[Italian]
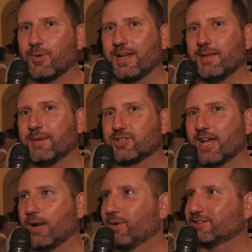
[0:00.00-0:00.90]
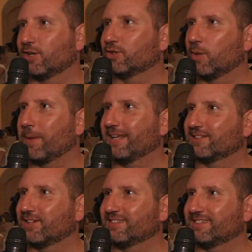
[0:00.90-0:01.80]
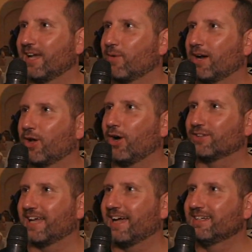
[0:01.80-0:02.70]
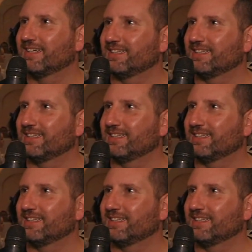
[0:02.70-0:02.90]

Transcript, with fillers: quindi mangiare qua sotto penso che sia qualcosa